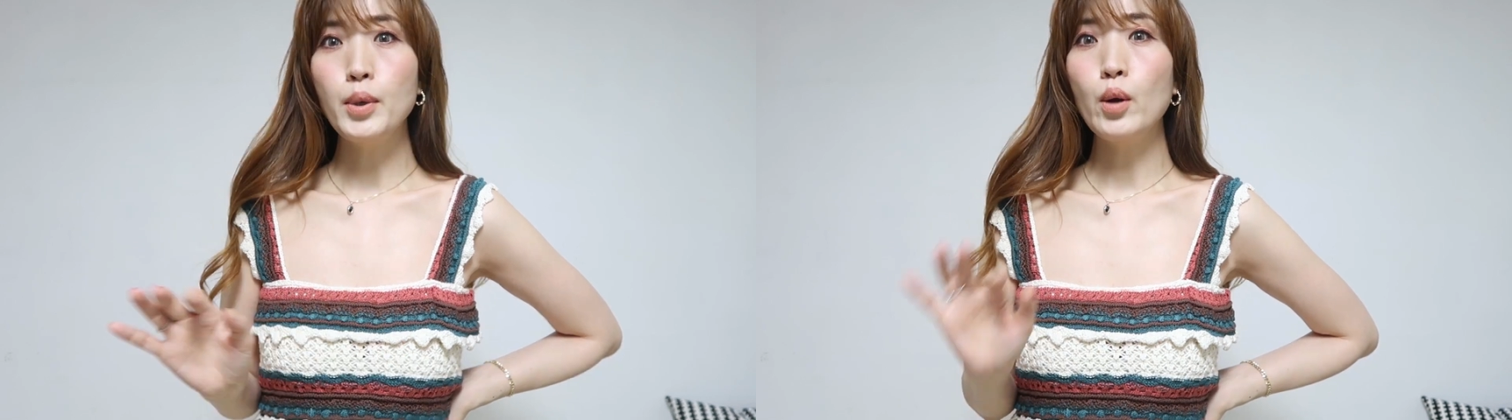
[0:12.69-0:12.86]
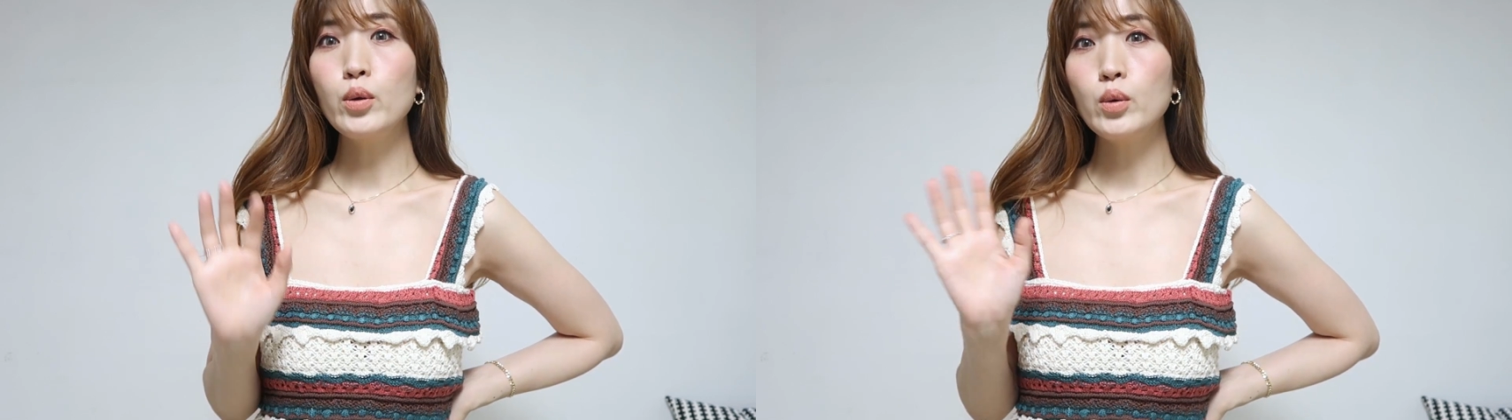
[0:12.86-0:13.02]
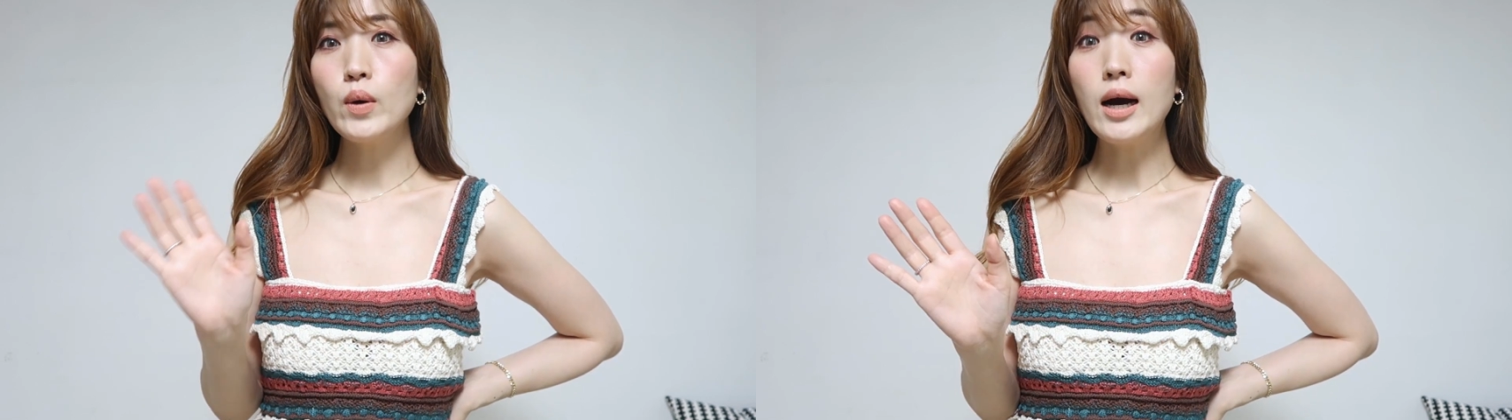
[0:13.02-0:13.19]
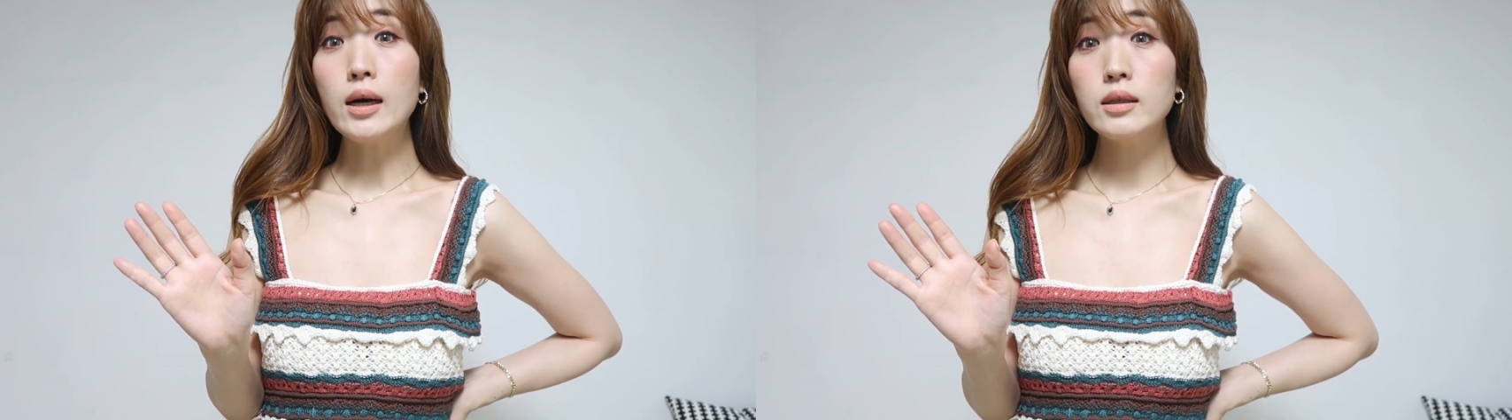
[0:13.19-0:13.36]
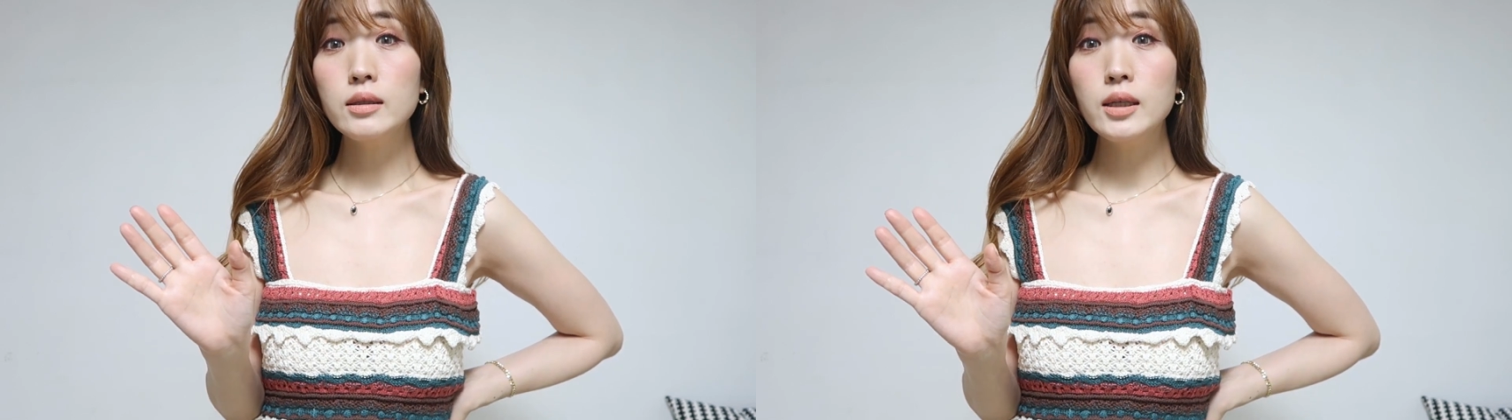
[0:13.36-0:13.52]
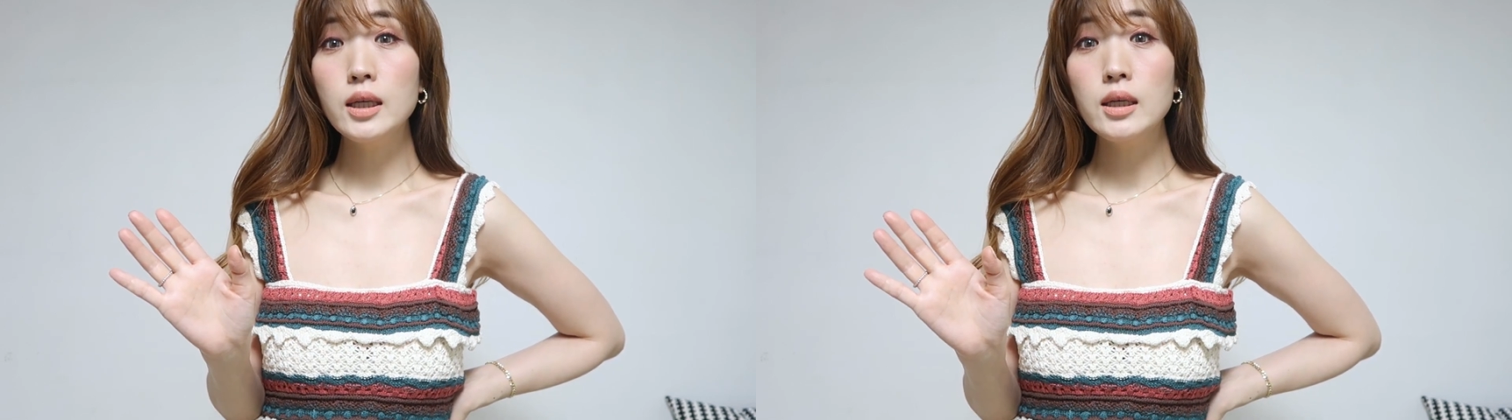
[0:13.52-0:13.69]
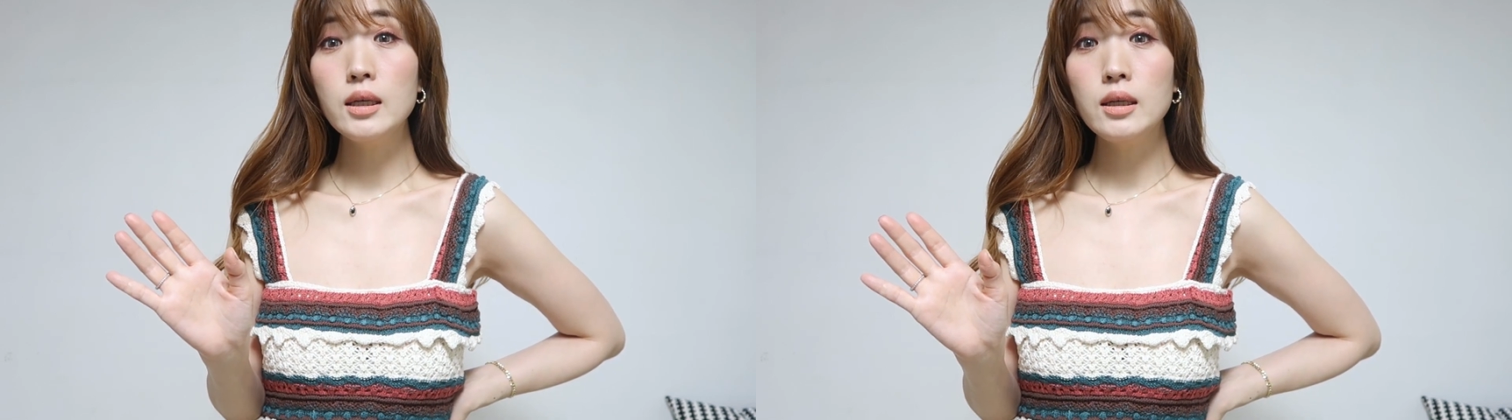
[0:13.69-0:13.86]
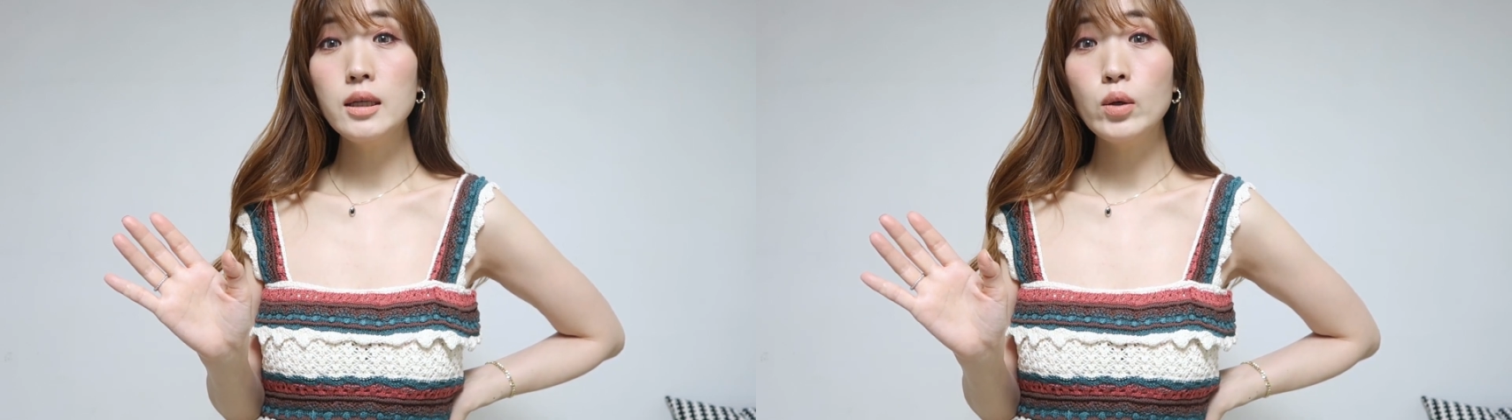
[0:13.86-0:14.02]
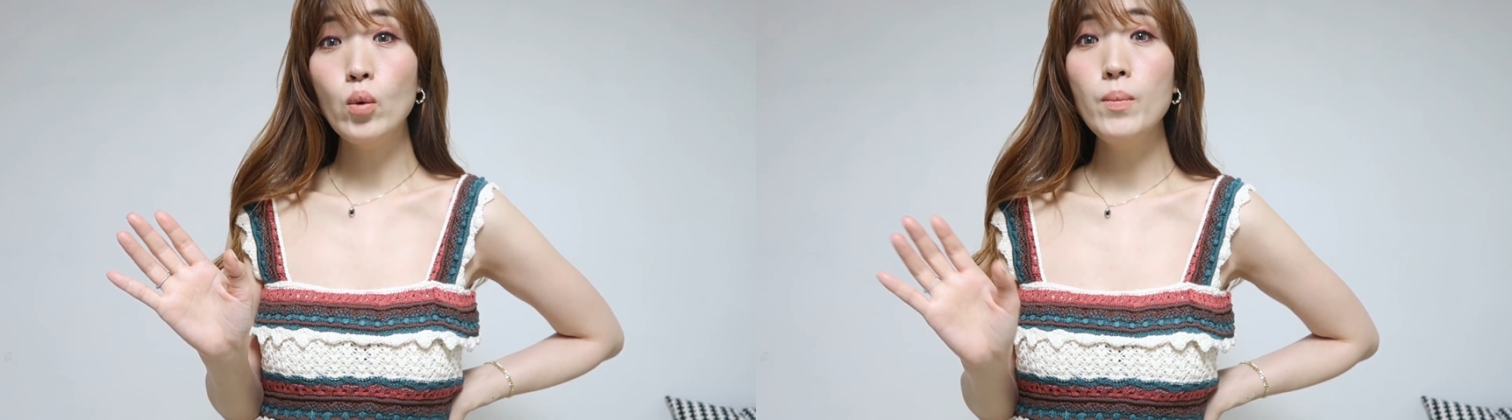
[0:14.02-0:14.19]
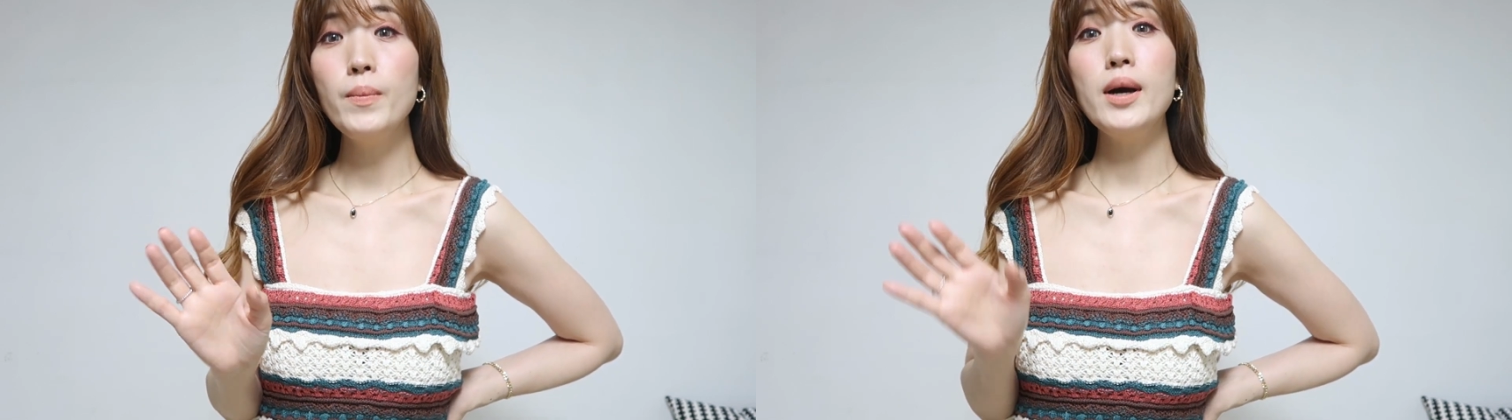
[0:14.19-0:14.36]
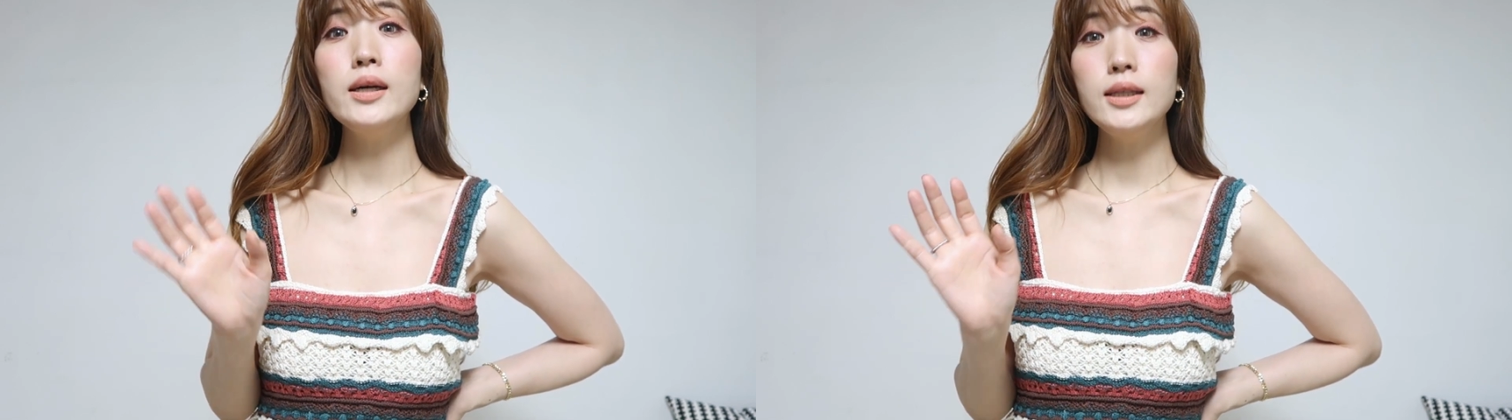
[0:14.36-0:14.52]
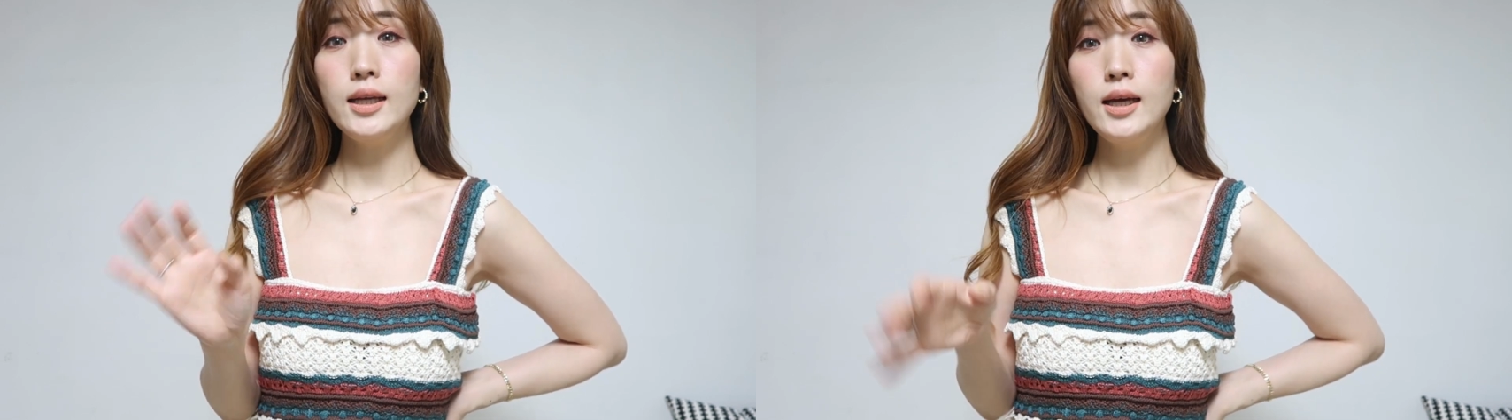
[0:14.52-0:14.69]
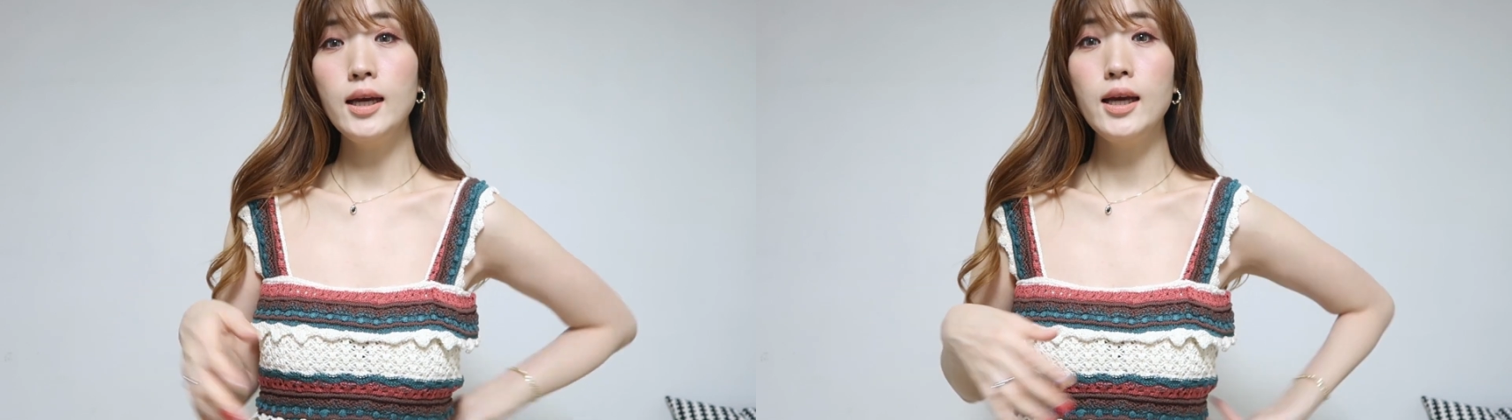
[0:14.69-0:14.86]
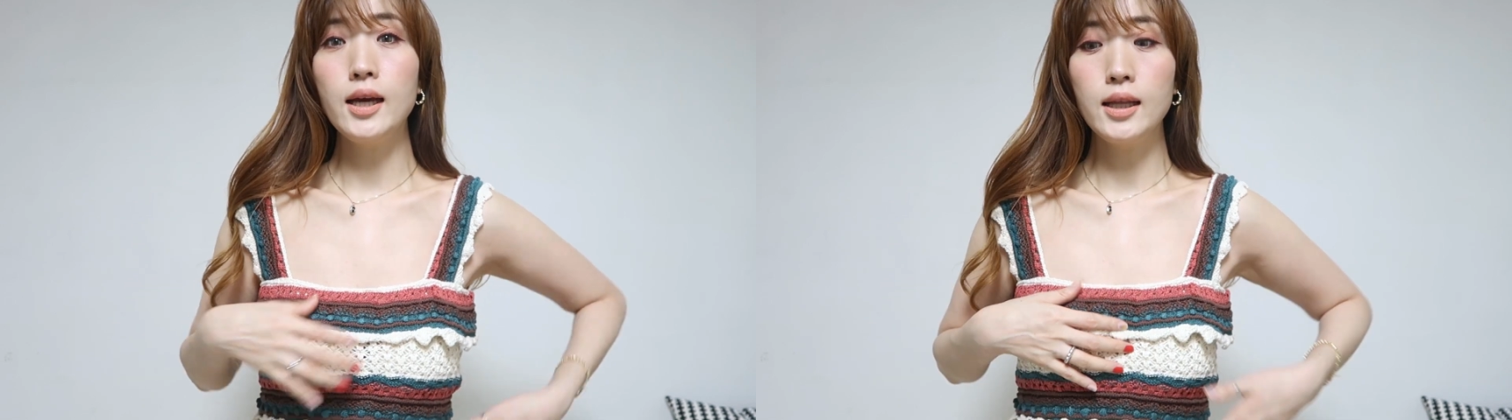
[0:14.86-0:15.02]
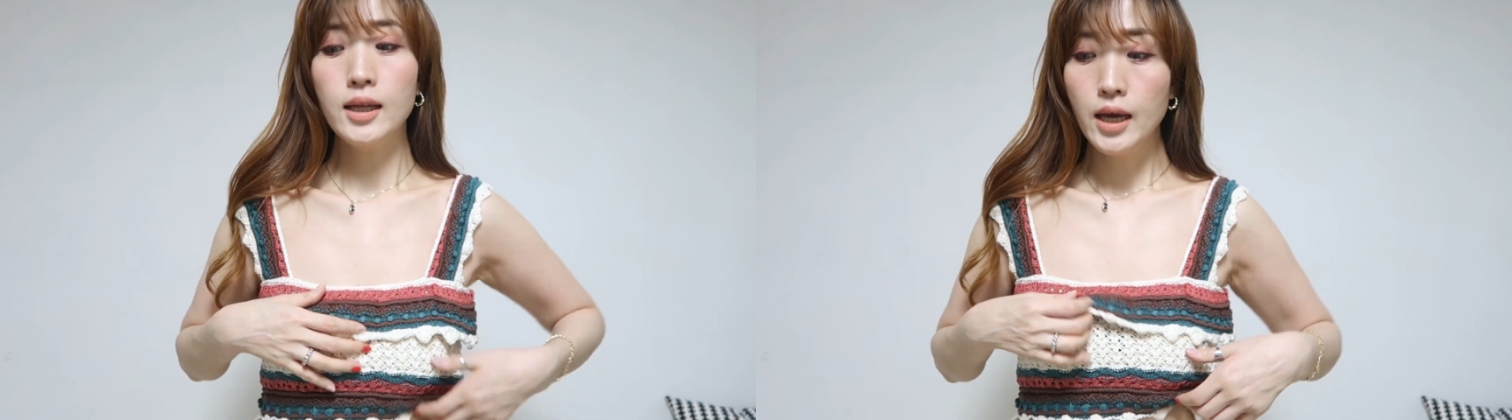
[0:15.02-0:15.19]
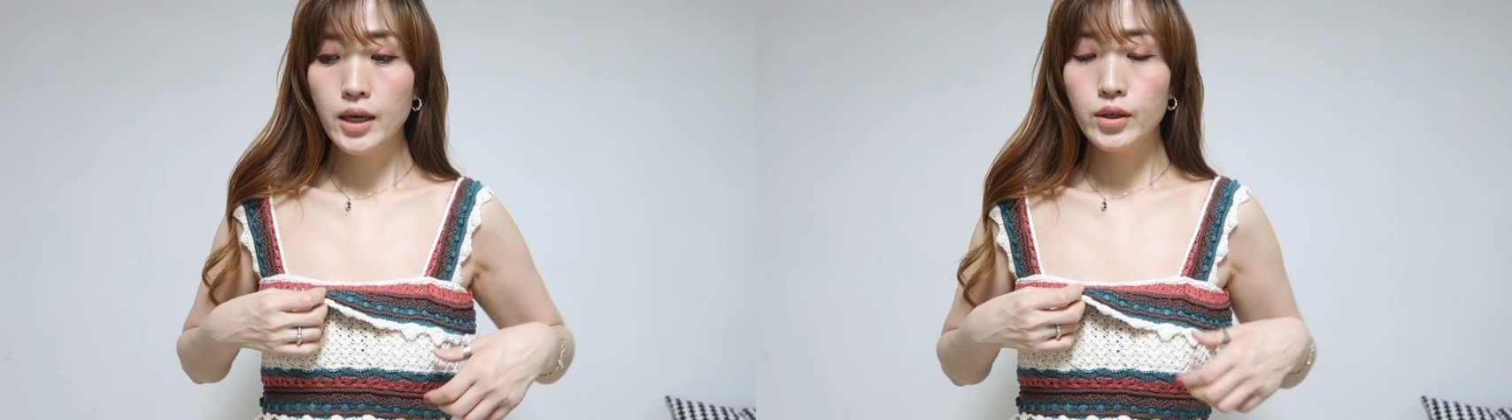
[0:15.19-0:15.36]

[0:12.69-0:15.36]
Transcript: 면과 아크릴이 혼방된